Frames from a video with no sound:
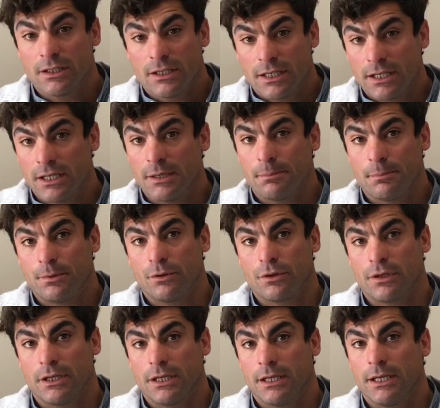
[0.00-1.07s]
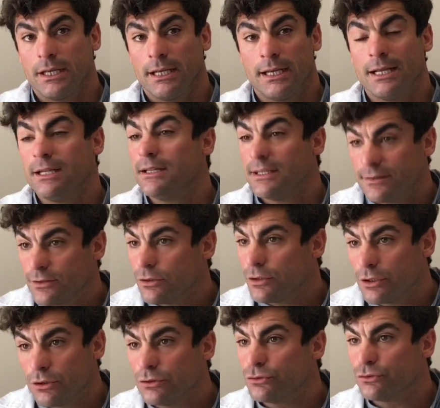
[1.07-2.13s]
¿eh? porque es el deseo de
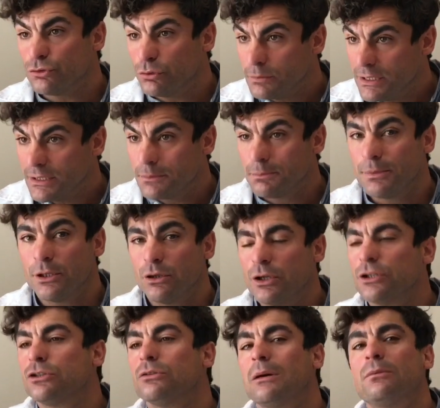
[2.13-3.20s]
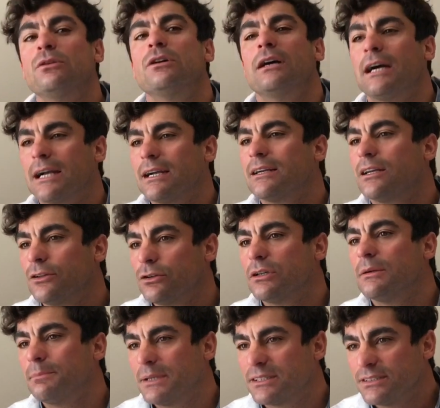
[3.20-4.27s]
consumir. Pero esto vamos, a cada droga
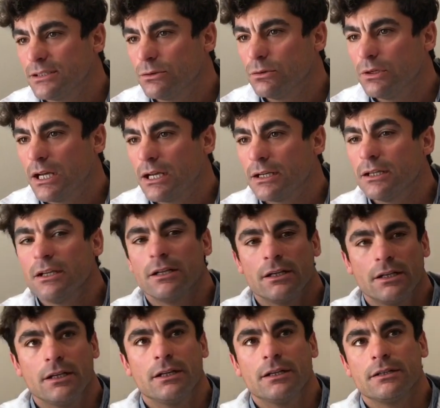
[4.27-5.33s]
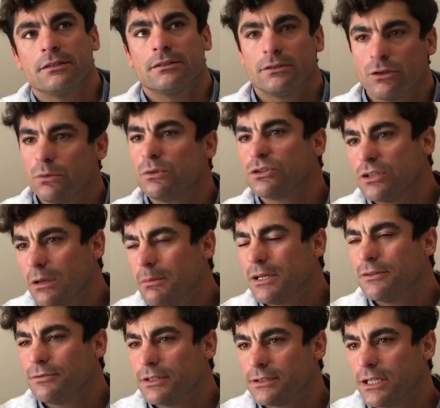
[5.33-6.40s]
en particular, es cómo se va
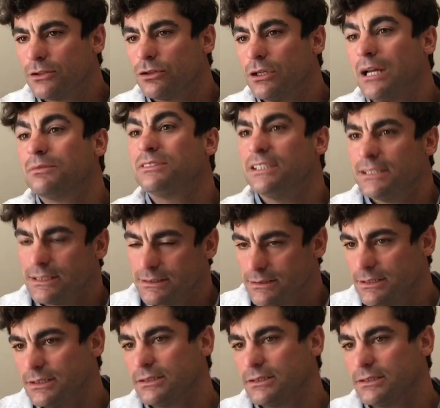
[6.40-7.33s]
manifestando la abstinencia.